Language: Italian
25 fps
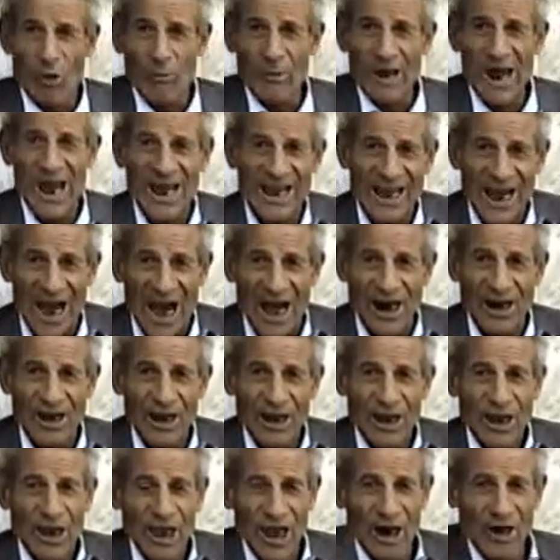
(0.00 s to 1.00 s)
come i cani
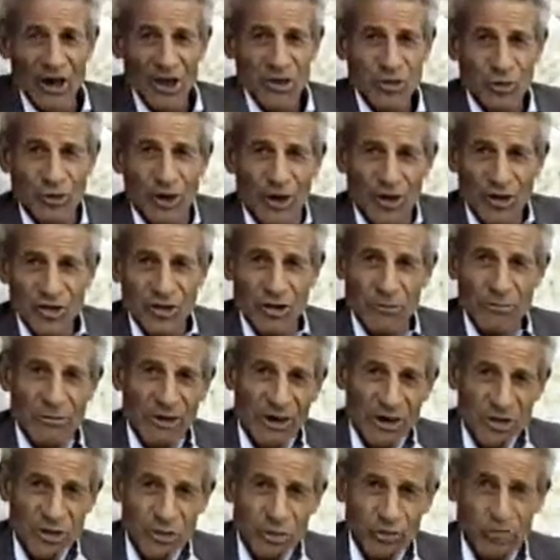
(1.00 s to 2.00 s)
e nessuno risolve
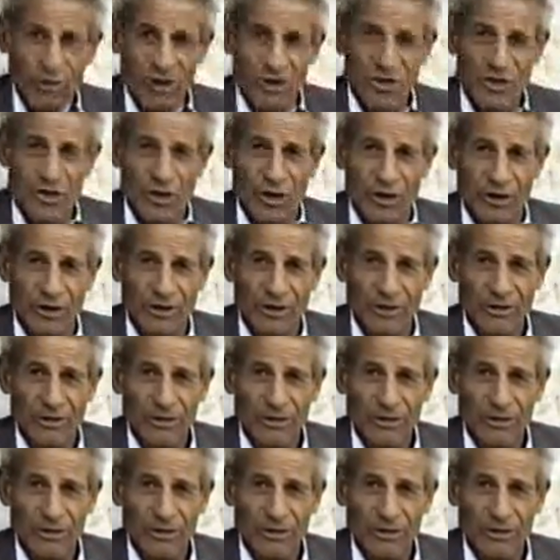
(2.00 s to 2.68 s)
la situazione.